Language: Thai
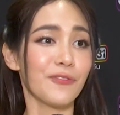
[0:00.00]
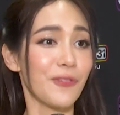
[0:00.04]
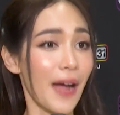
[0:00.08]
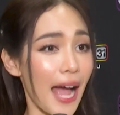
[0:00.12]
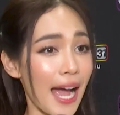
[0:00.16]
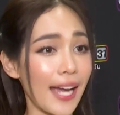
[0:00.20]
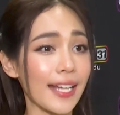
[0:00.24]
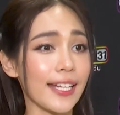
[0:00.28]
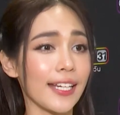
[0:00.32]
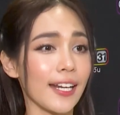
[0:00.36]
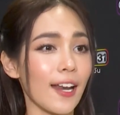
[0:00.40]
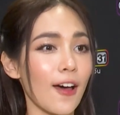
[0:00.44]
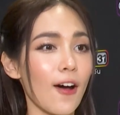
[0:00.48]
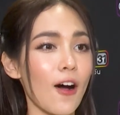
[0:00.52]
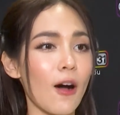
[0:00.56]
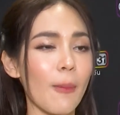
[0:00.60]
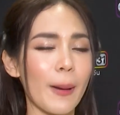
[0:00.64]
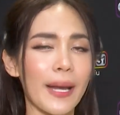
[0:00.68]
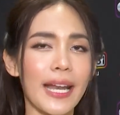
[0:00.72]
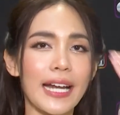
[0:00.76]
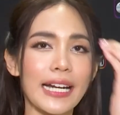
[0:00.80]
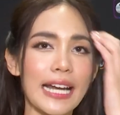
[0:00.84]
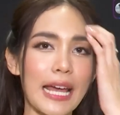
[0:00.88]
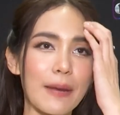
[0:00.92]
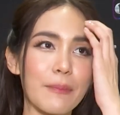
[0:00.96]
ฟังอีกรอบ
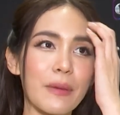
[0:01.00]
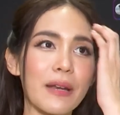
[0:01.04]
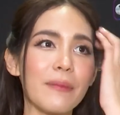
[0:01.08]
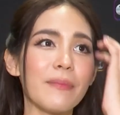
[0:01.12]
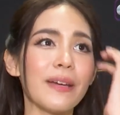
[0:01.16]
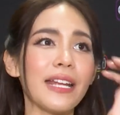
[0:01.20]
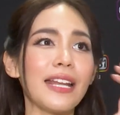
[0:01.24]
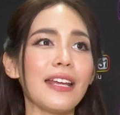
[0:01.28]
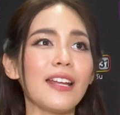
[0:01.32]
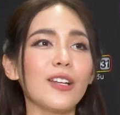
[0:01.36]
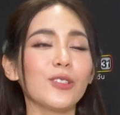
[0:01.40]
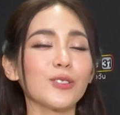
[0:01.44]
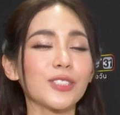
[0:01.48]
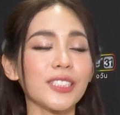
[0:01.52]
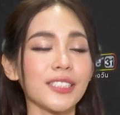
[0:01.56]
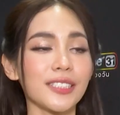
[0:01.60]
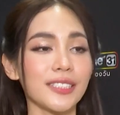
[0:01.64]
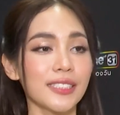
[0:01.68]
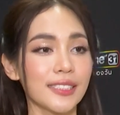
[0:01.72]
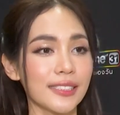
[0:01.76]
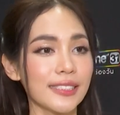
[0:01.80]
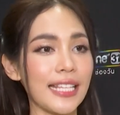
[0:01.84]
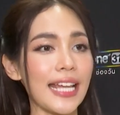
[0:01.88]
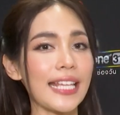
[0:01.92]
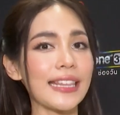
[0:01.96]
ดังนั้นมันไม่ได้รู้สึก
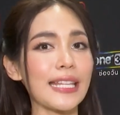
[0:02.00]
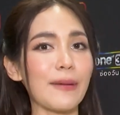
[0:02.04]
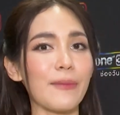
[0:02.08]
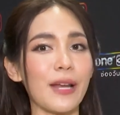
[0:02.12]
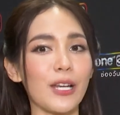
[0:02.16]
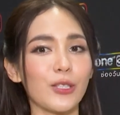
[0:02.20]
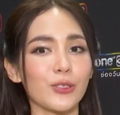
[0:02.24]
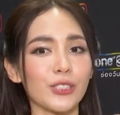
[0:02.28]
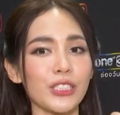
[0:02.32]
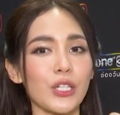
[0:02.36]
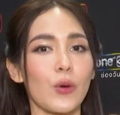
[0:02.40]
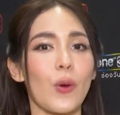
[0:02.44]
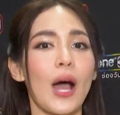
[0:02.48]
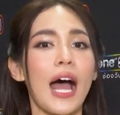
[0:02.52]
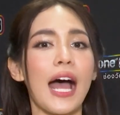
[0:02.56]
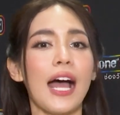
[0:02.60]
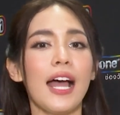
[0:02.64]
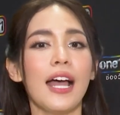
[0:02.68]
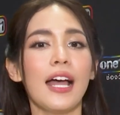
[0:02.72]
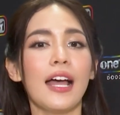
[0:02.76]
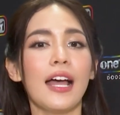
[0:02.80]
ตื่นเต้นแต่มันรู้สึกว่า